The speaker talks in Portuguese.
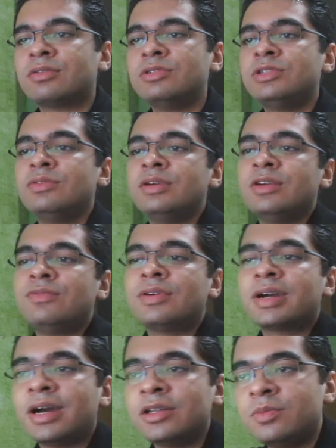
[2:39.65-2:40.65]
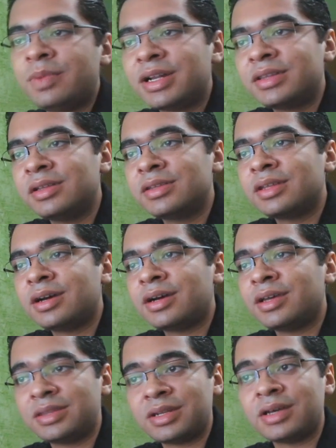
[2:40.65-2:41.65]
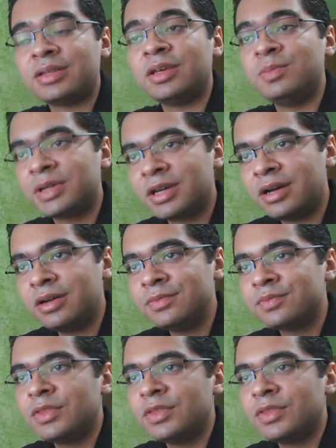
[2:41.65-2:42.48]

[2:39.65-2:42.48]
Continuaria focado para tentar entrar na IPCAR?